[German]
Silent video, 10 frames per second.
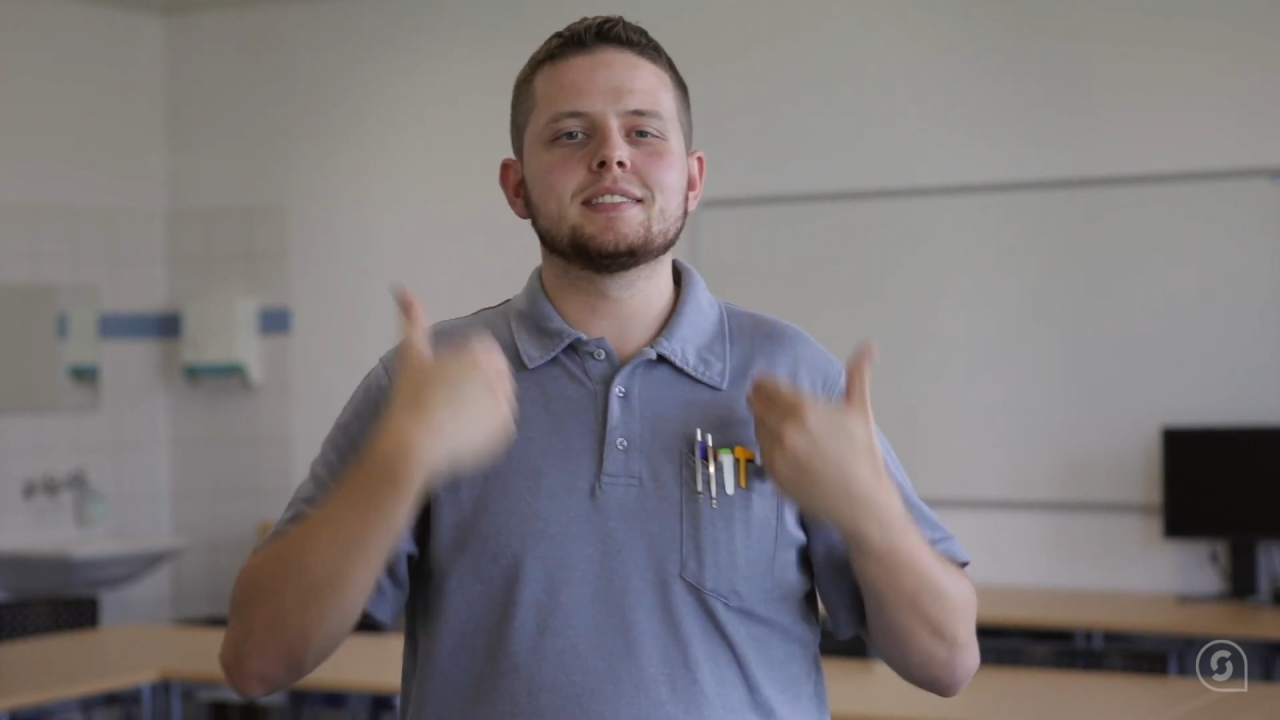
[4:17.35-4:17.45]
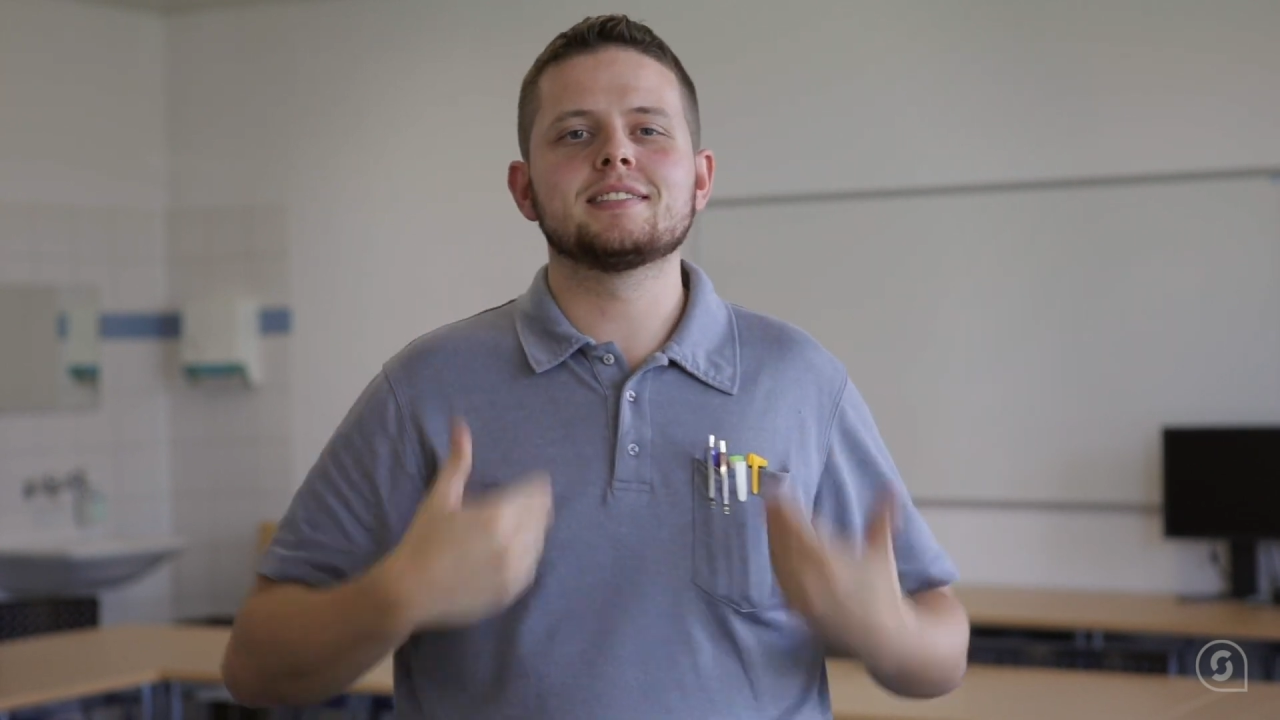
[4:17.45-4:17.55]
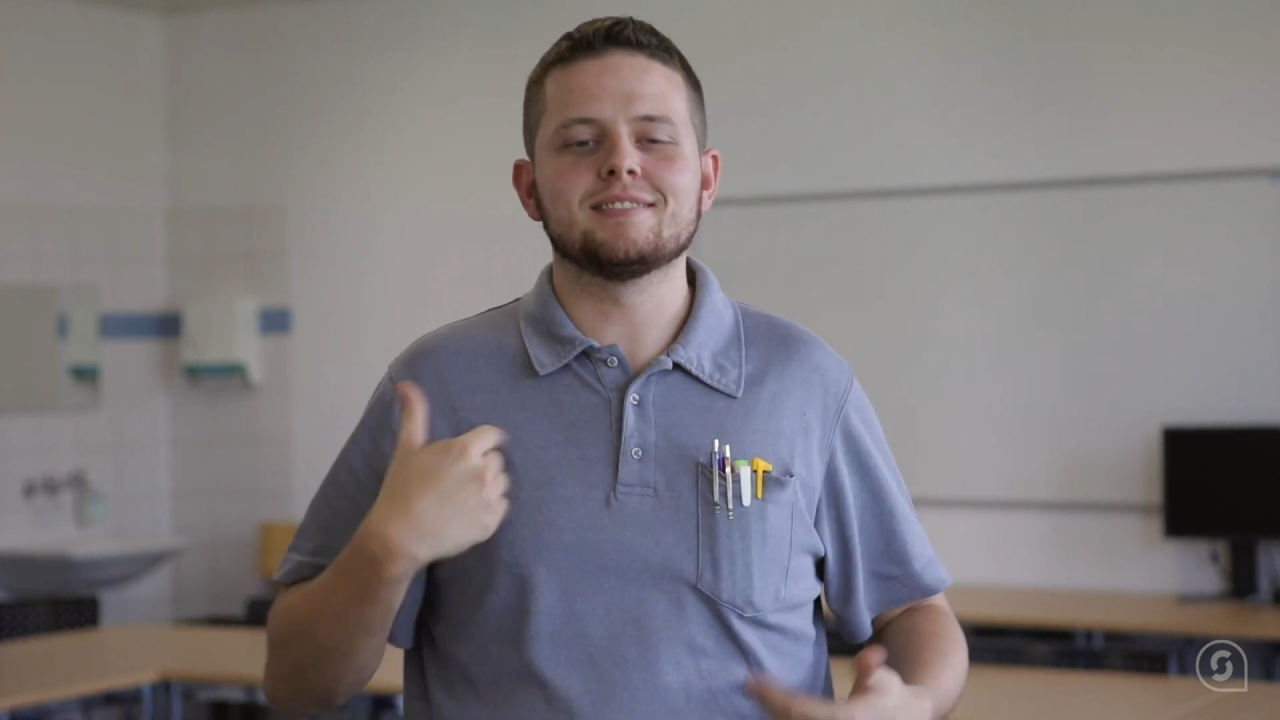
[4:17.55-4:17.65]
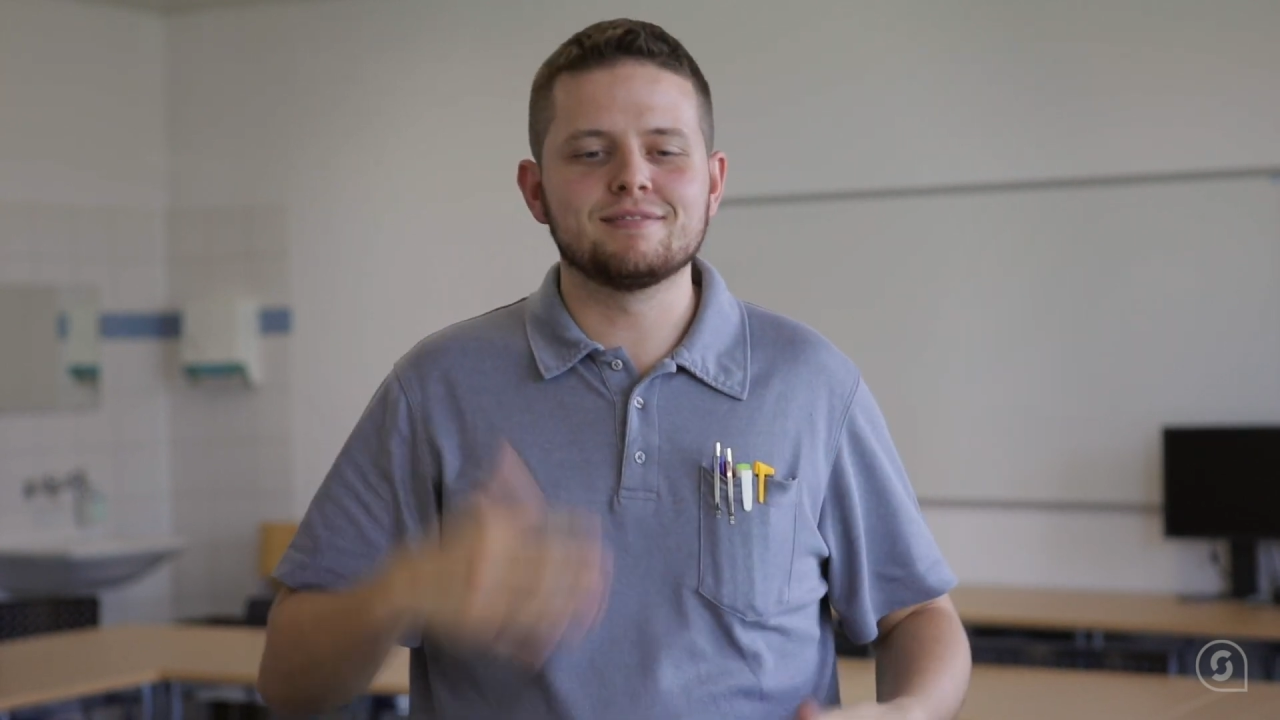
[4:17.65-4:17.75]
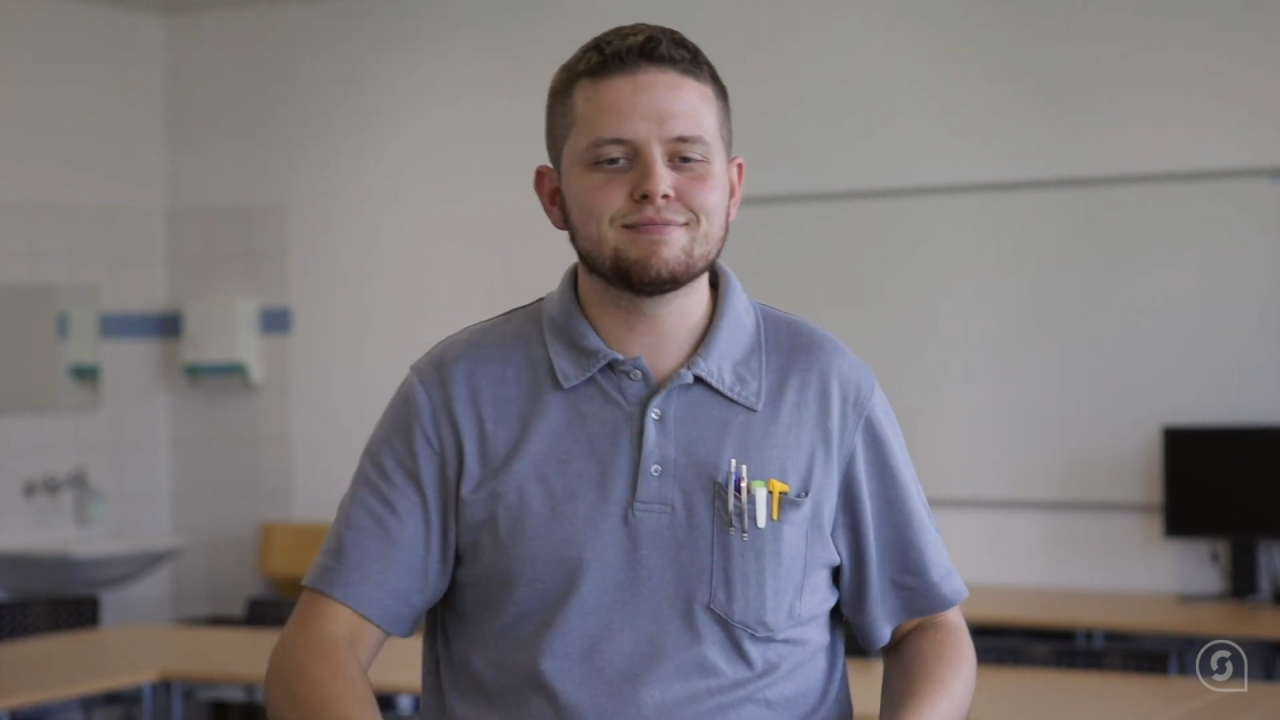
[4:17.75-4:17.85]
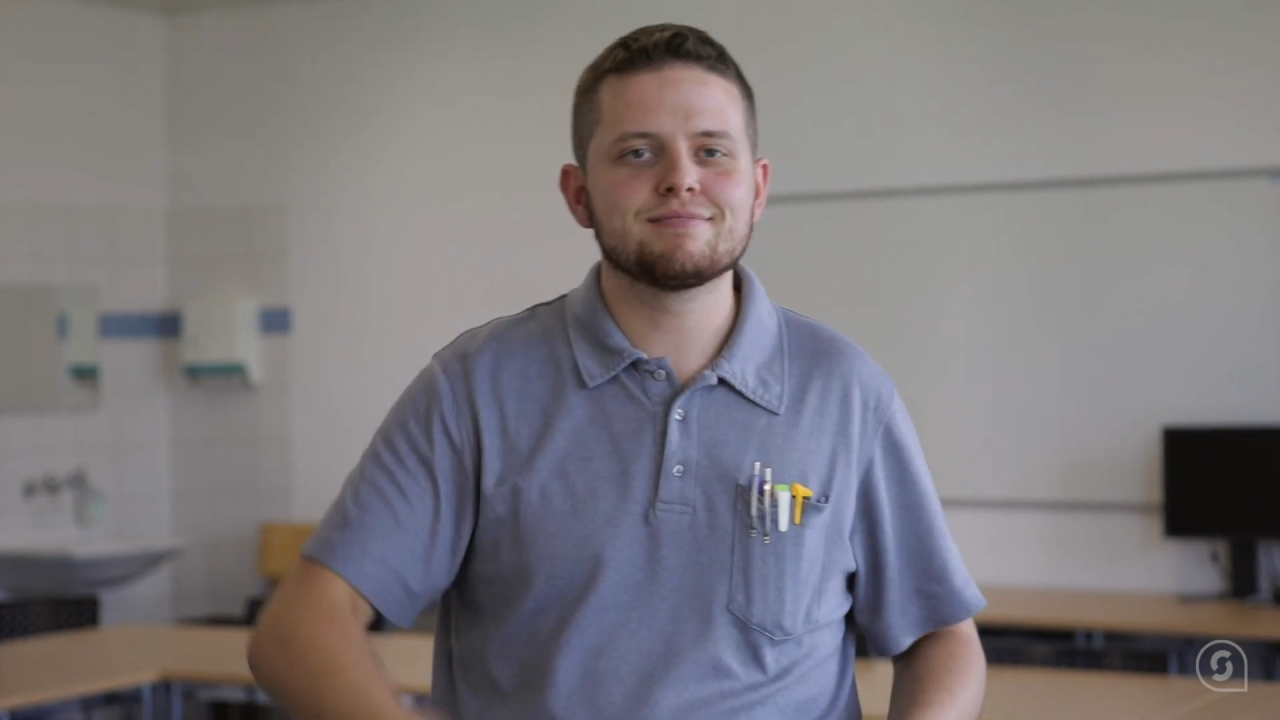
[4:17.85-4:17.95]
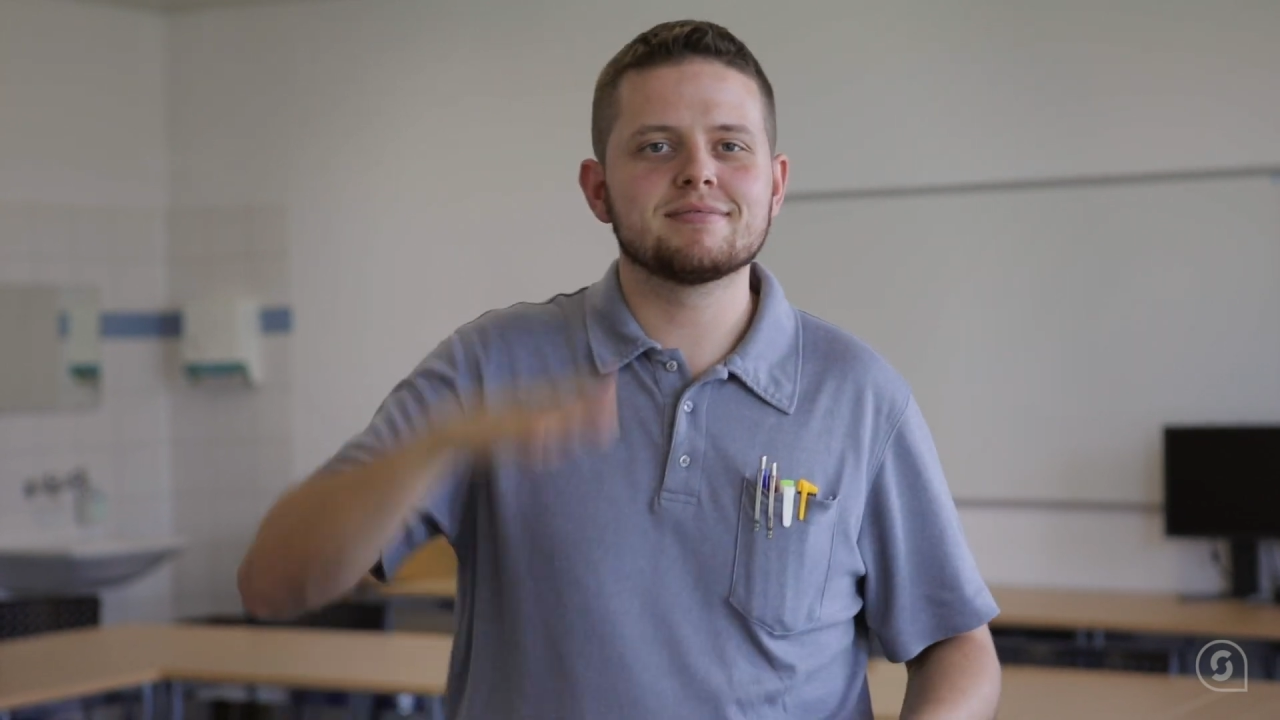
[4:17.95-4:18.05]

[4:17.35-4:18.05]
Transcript: Gebärdensprache